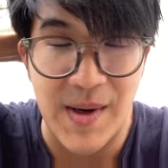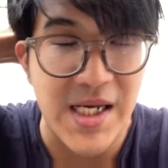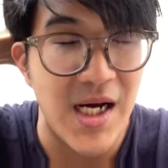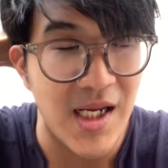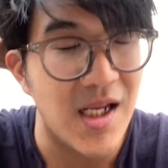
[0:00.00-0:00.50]
อมา
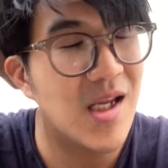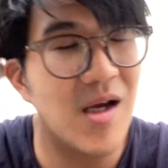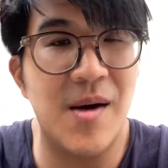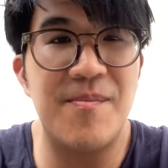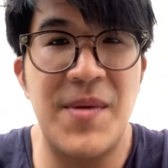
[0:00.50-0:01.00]
เจออย่างนี้จ
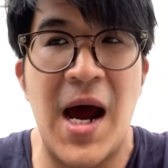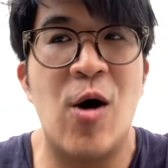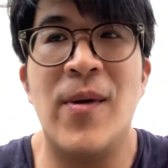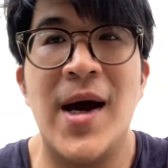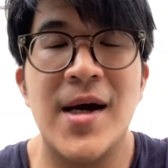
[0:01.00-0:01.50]
ริงๆกับดา
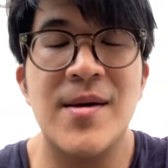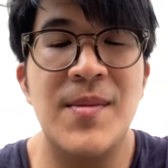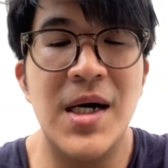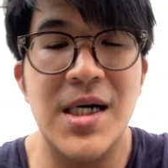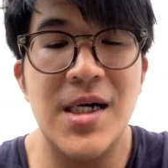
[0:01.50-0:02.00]
วมาก
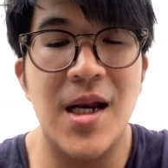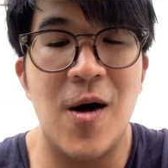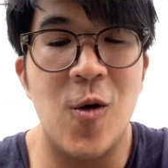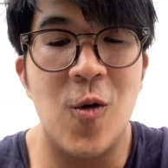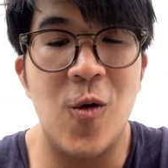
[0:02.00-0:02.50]
เมื่อคืน
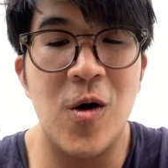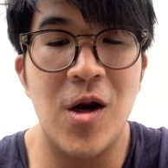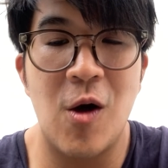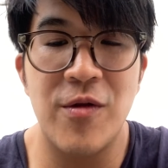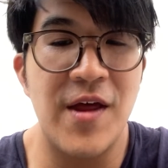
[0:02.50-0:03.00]
เรา
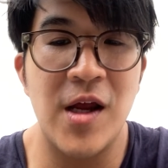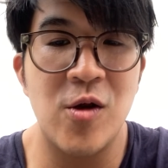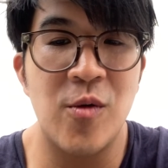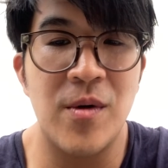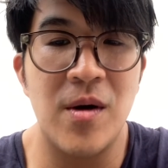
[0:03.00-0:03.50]
เราเซ็ง
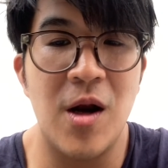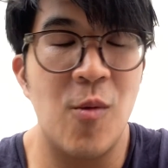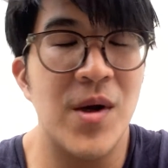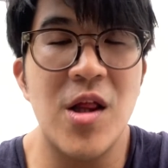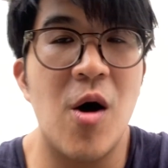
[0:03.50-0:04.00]
จนเรา
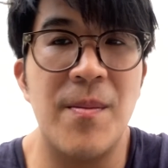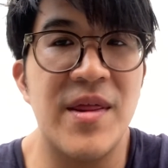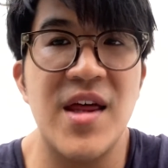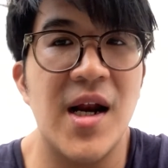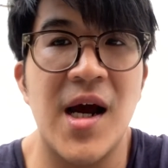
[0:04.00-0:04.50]
ไม่ตอบเม
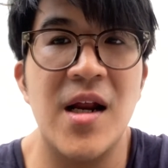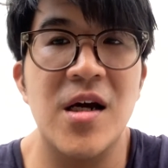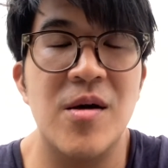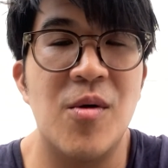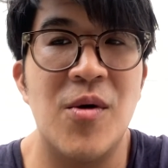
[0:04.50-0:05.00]
สเซจใครเล
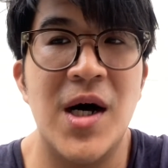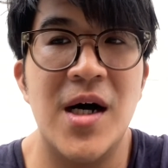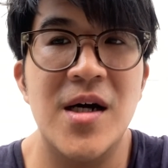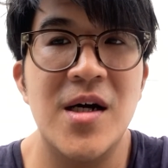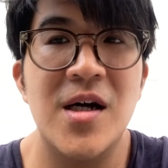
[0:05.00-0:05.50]
ยเพราะว่า
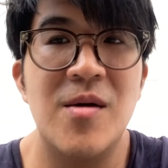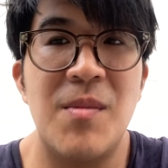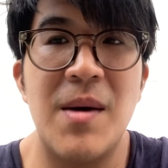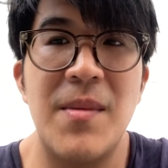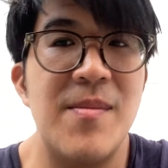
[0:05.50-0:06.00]

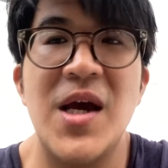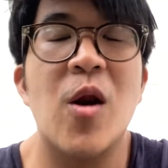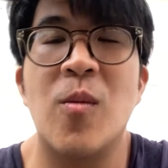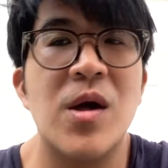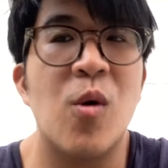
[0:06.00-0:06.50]
มั่งไม่มีอา
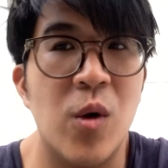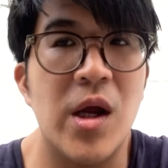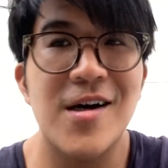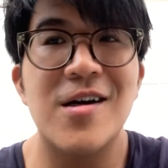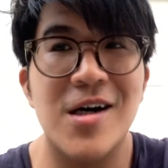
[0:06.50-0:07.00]
รมณ์จะคุย
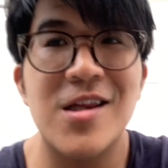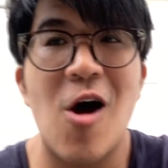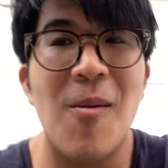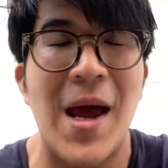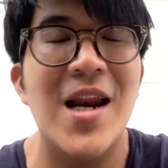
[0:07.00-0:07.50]
คือคือต
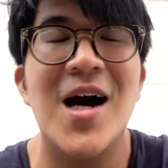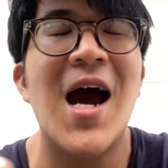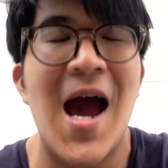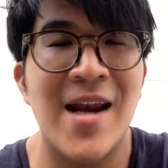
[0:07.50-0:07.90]
อบแค่เรื่องงา